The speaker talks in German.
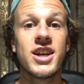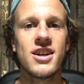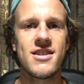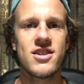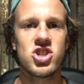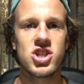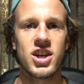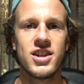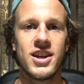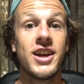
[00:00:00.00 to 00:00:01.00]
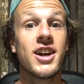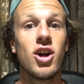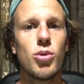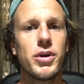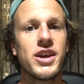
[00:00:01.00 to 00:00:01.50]
Die ganzen Strände,
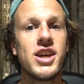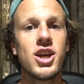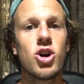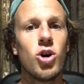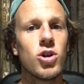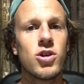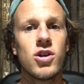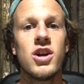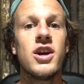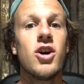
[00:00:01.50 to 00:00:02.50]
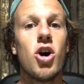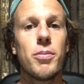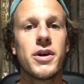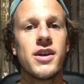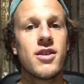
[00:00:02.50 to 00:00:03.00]
egal ob in Key Calker,
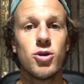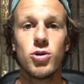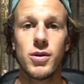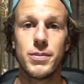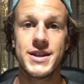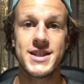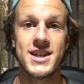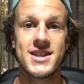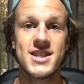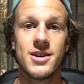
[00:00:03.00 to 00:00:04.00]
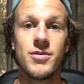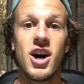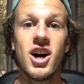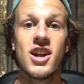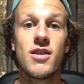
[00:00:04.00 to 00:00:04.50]
Hopkins oder Placentia,
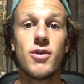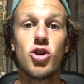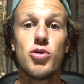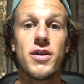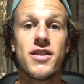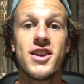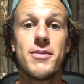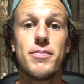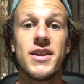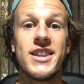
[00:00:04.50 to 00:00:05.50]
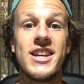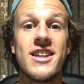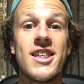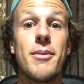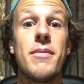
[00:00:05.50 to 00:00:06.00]
alles war übersät mit
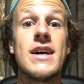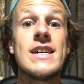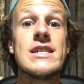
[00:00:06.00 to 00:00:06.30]
diesem